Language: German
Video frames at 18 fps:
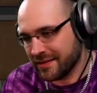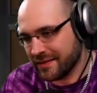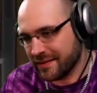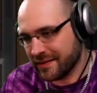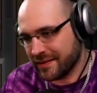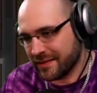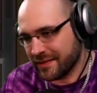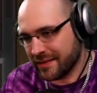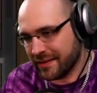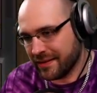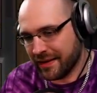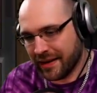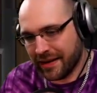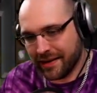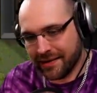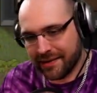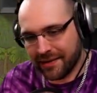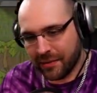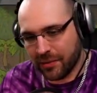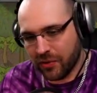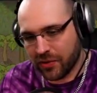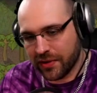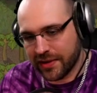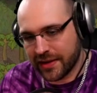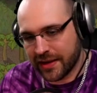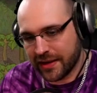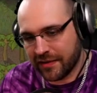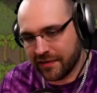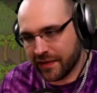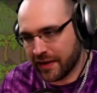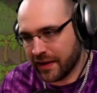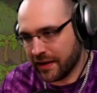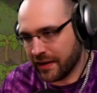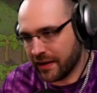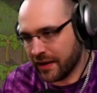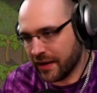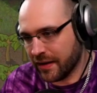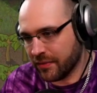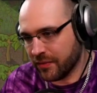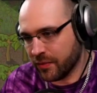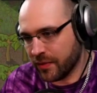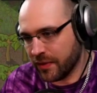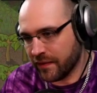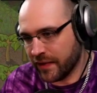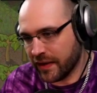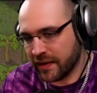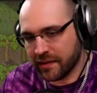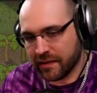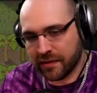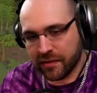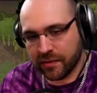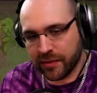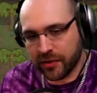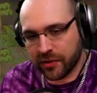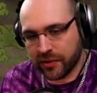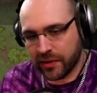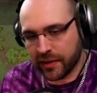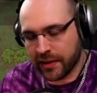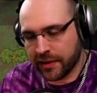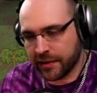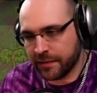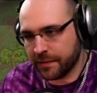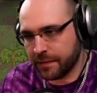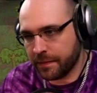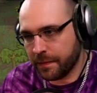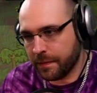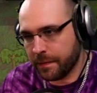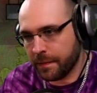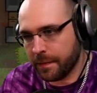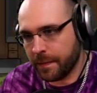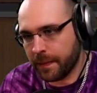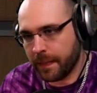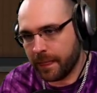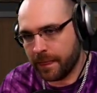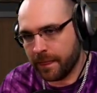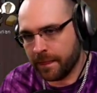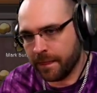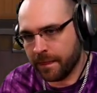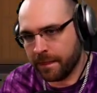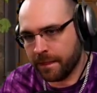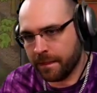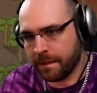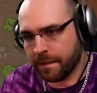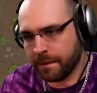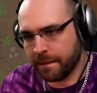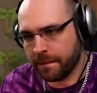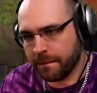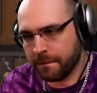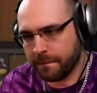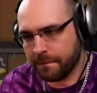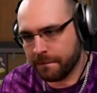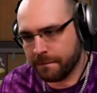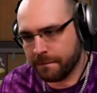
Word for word: Das ist halt die einzige Möglichkeit, die wir gerade haben, um hier weiterzubauen gerade. Hm.